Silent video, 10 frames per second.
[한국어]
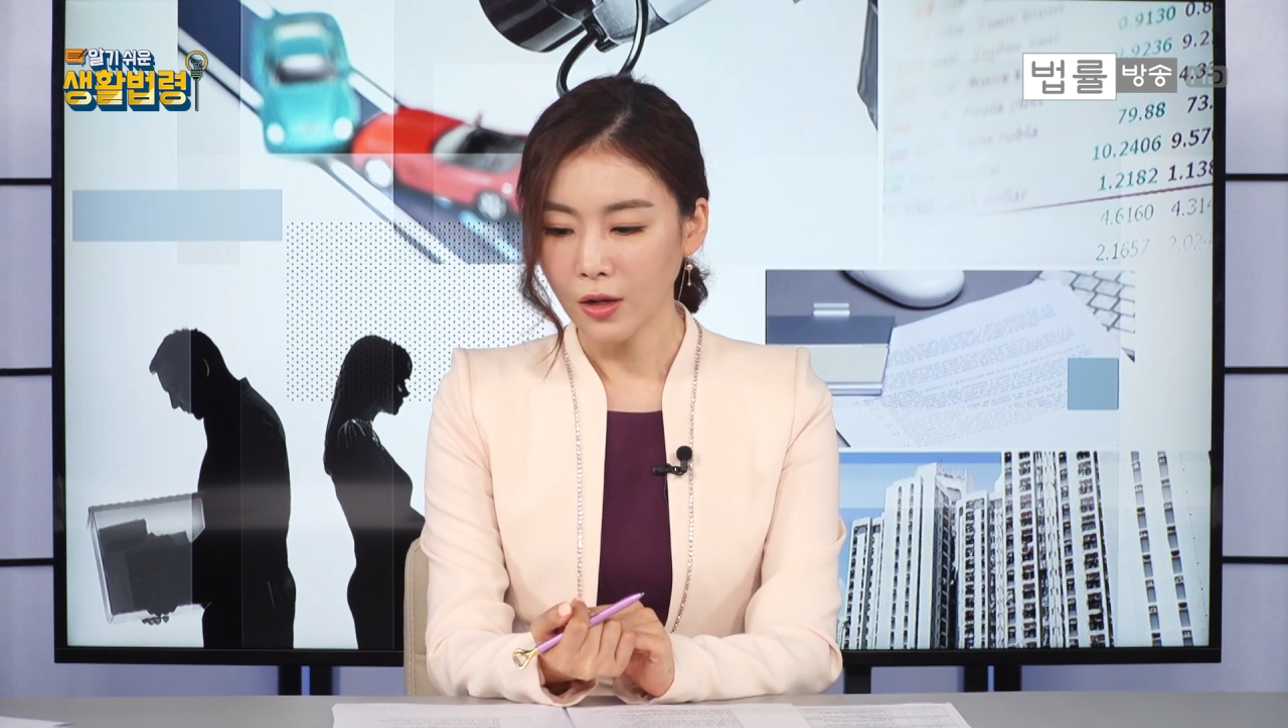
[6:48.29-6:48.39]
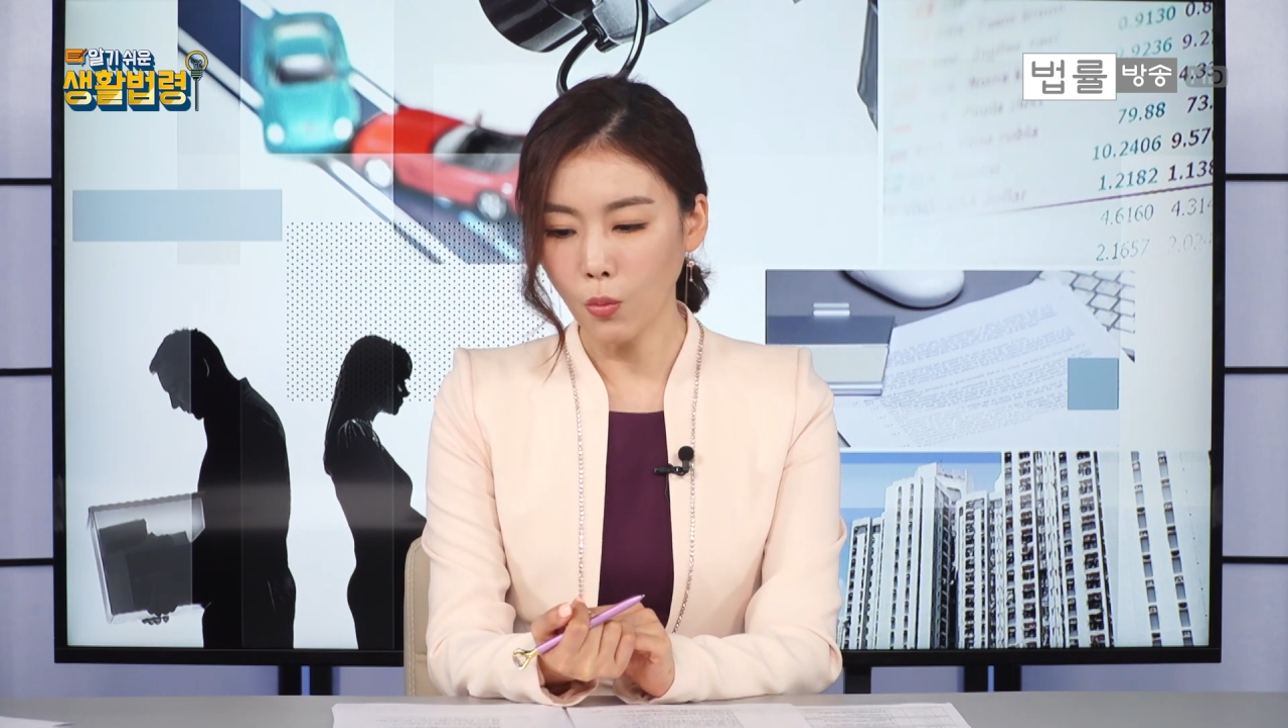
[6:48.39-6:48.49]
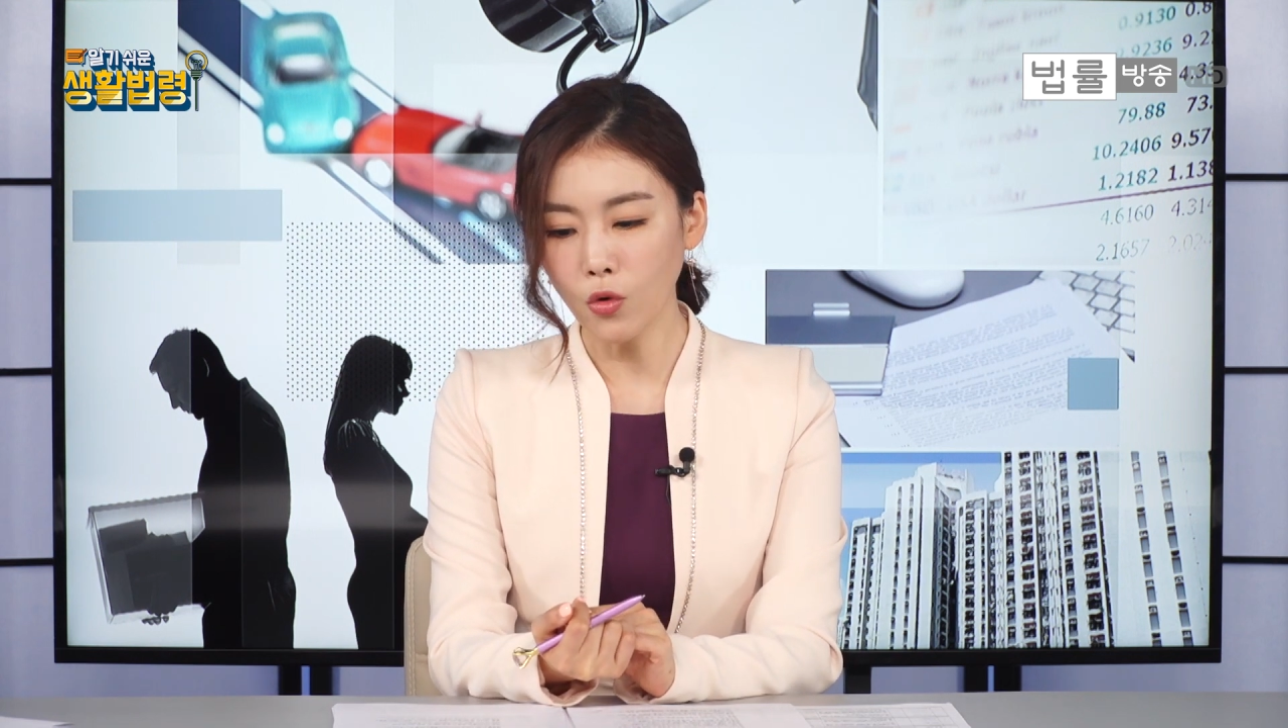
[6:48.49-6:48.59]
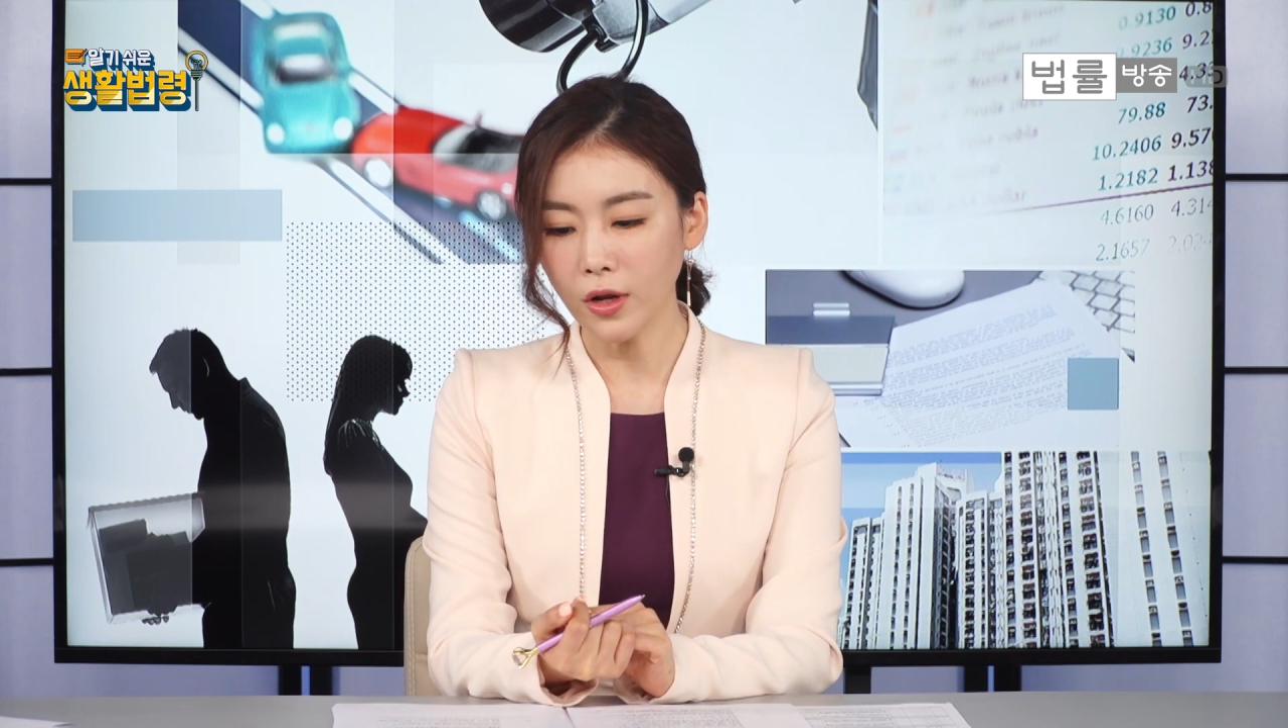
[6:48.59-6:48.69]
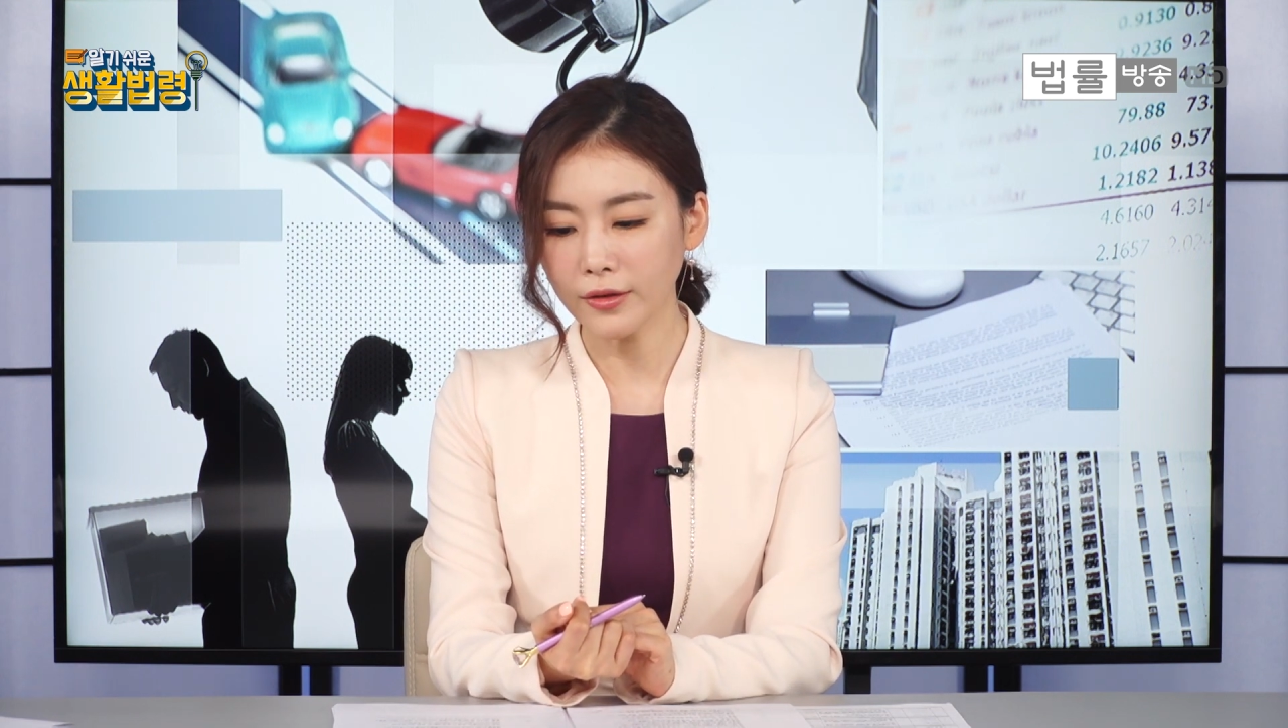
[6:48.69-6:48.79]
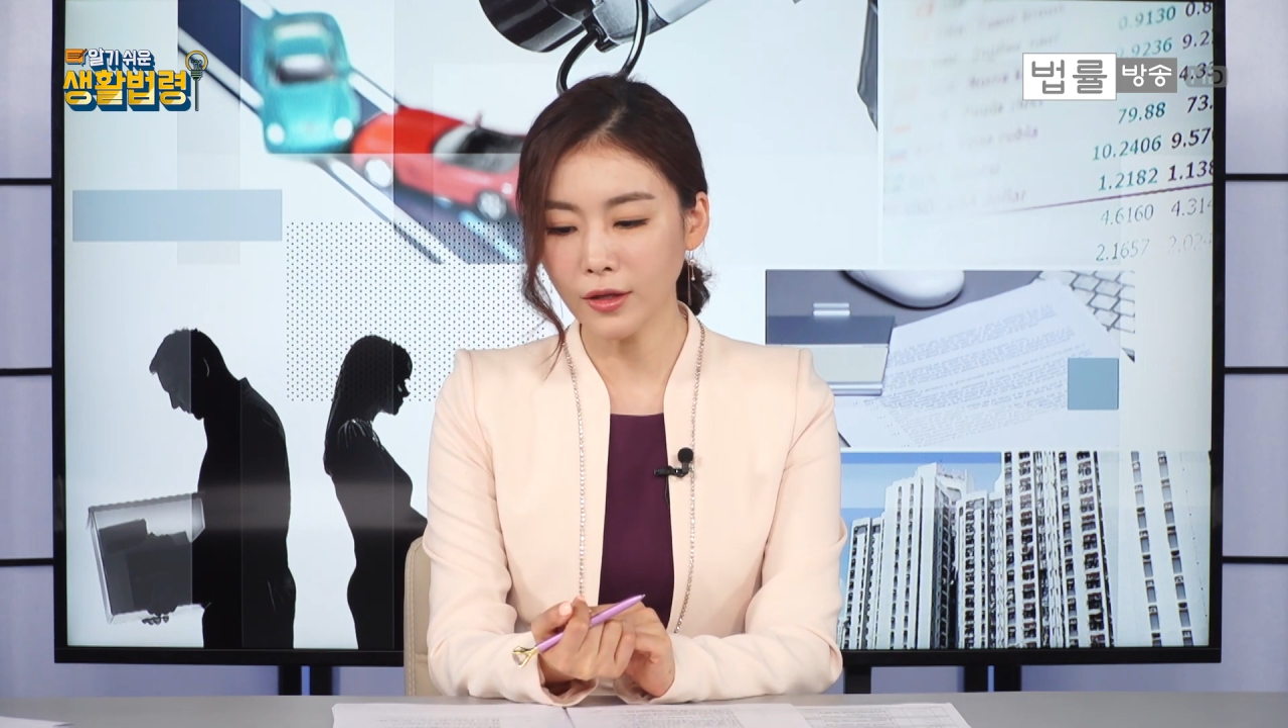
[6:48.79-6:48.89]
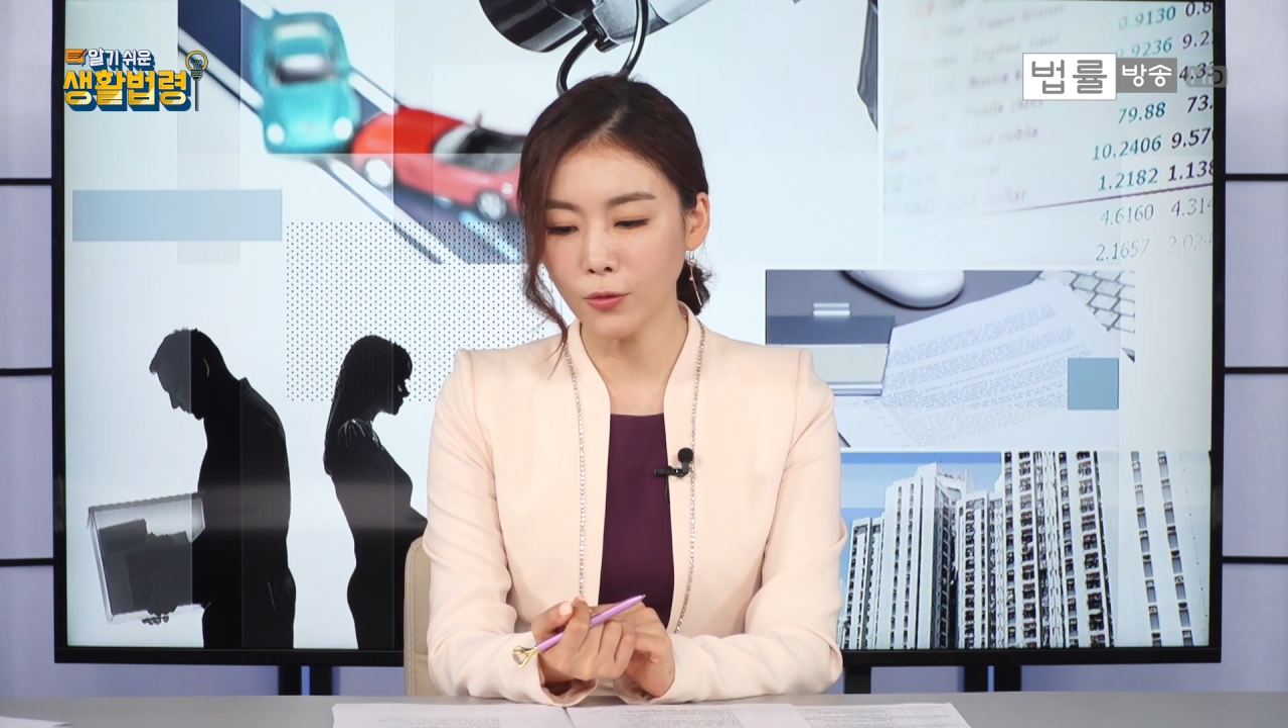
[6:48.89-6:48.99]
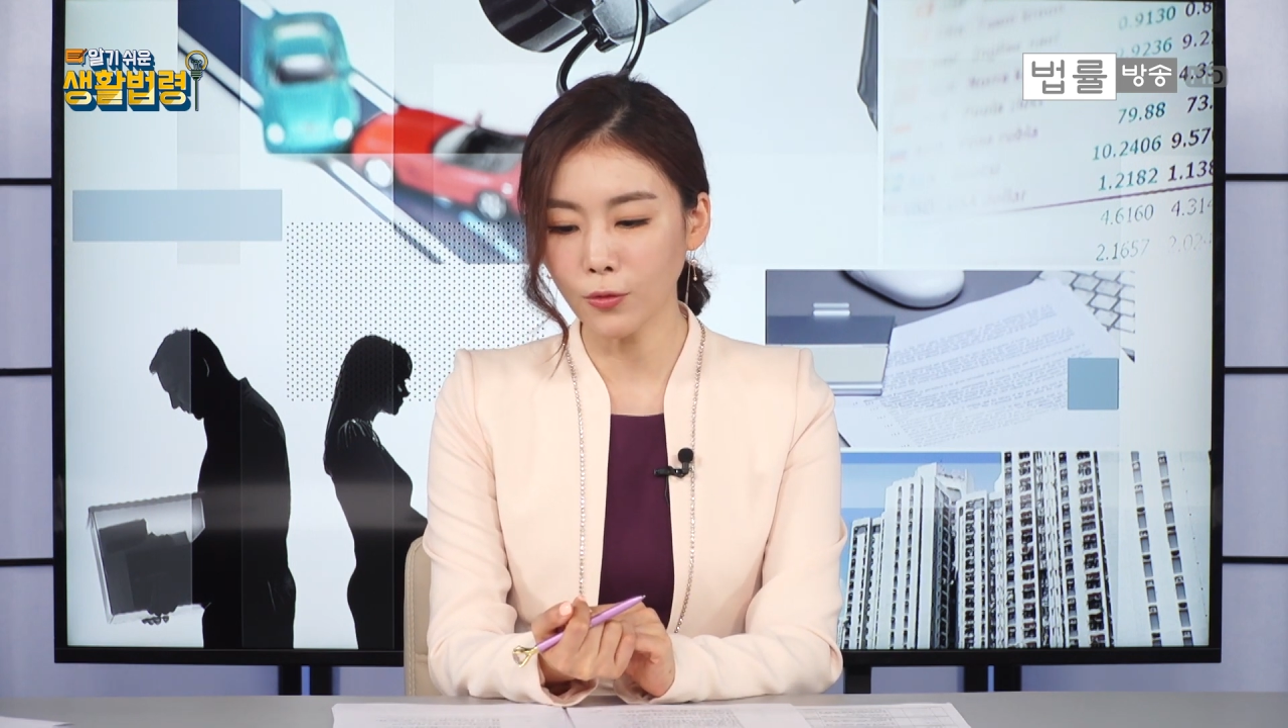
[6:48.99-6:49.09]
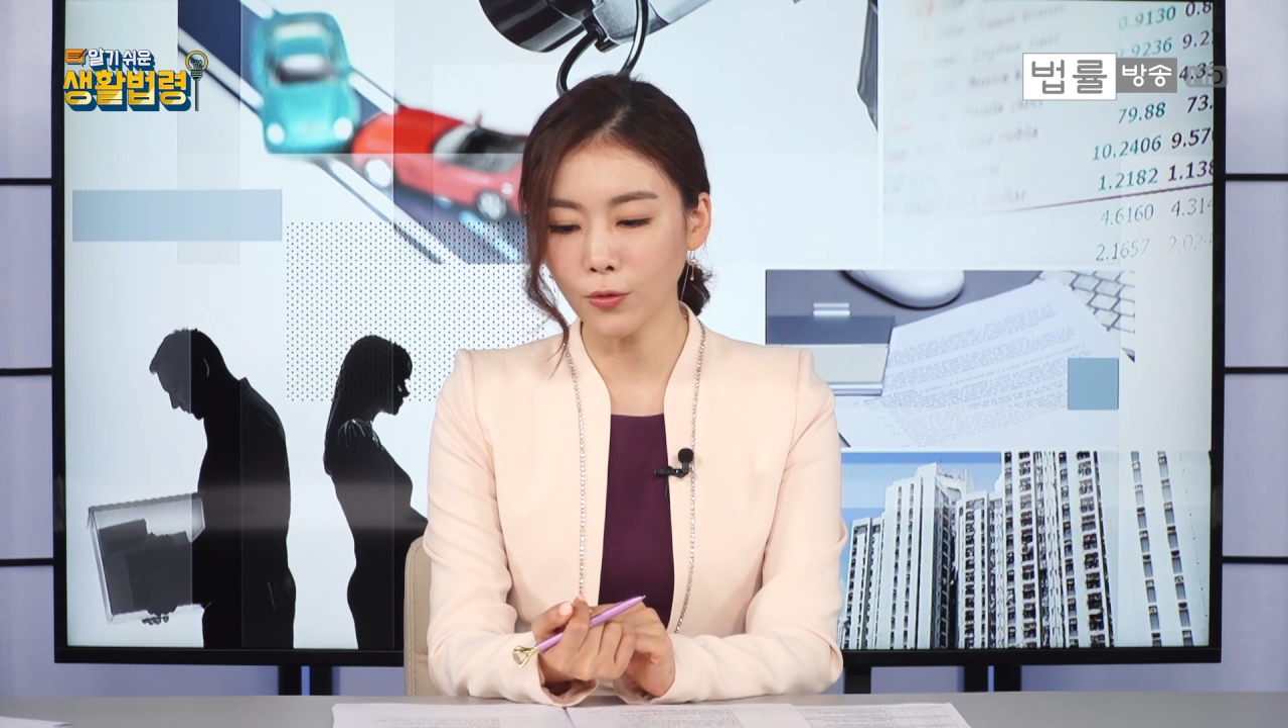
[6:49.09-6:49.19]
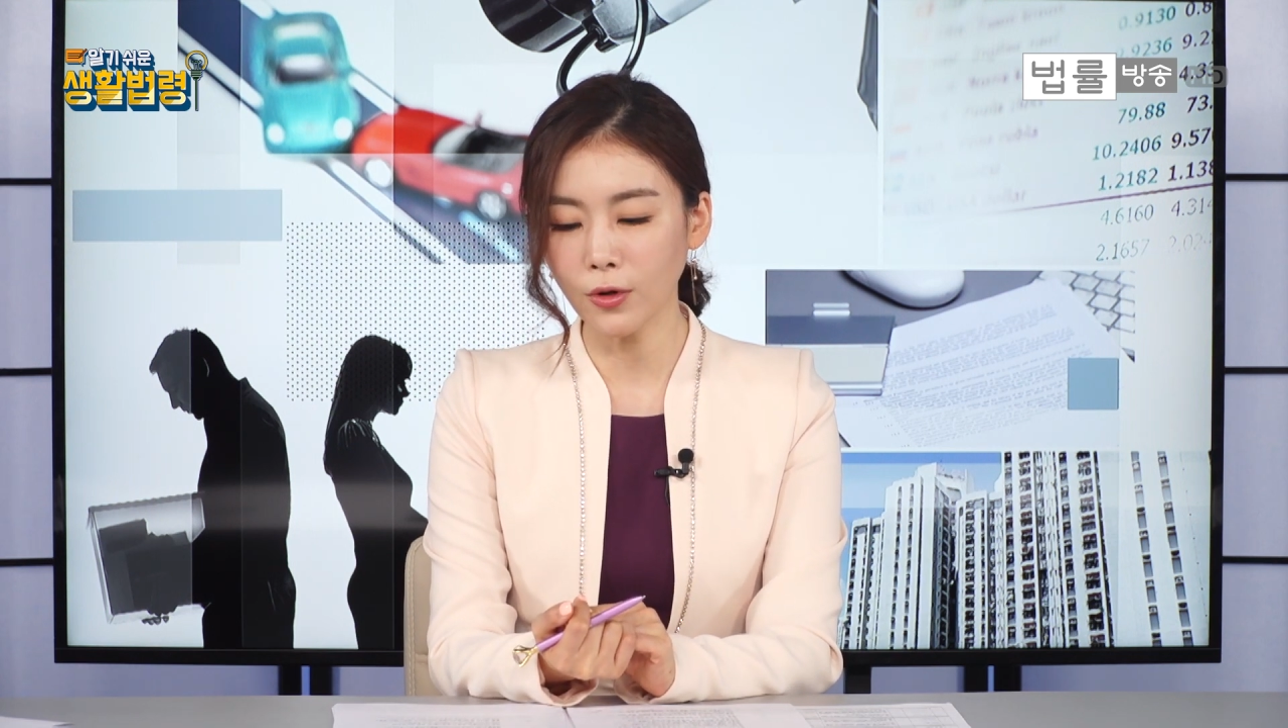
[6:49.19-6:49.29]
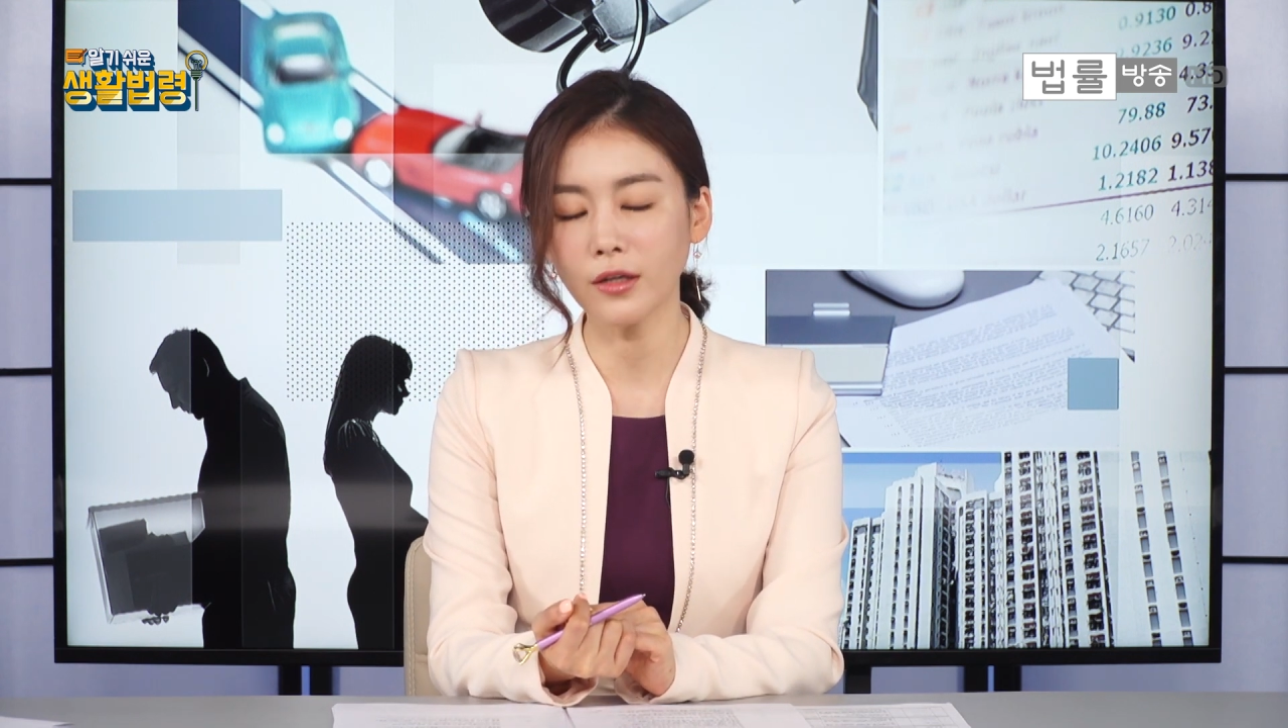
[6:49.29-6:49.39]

몰랐다고